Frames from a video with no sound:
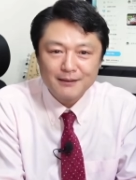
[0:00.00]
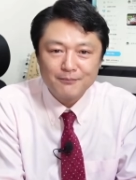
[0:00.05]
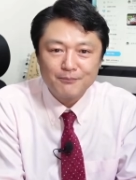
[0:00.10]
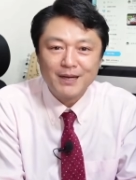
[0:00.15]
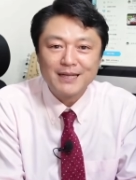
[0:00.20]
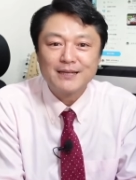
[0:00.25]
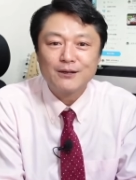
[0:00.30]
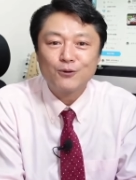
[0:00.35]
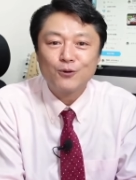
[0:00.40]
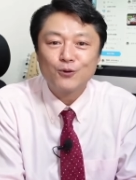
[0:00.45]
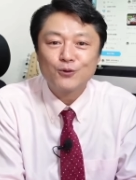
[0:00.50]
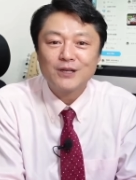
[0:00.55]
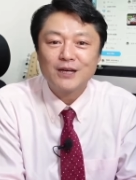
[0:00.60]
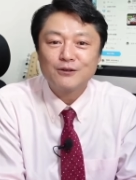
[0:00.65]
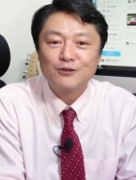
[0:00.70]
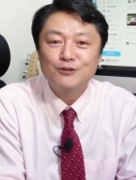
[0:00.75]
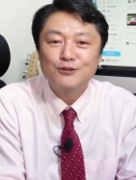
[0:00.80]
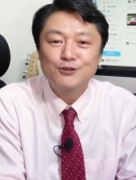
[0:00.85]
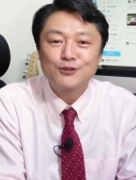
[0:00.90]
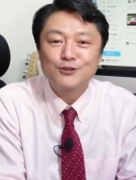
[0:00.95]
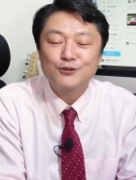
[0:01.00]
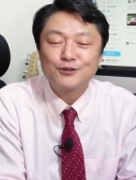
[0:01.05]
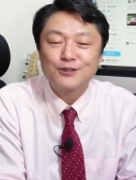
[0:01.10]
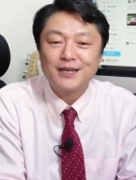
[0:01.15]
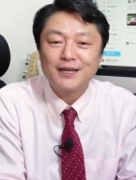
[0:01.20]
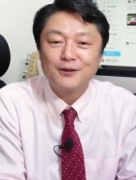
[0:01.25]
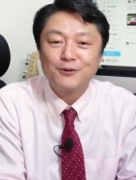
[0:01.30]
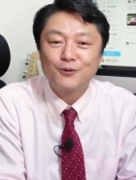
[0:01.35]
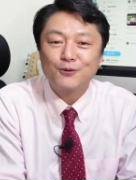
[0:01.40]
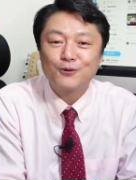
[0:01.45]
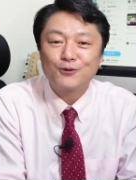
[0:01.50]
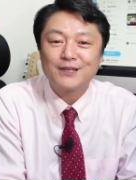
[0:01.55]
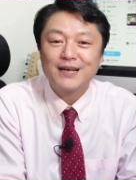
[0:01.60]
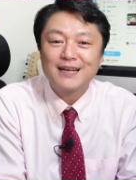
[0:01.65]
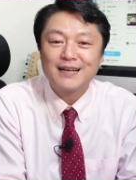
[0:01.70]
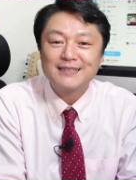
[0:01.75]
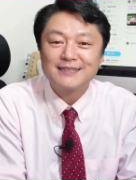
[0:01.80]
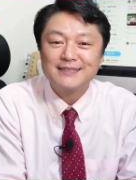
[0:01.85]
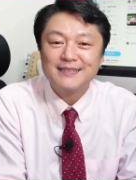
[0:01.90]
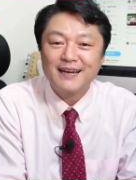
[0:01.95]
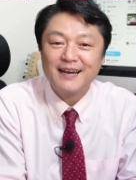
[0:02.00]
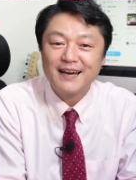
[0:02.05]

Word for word: またこんな空襲警報を鳴らし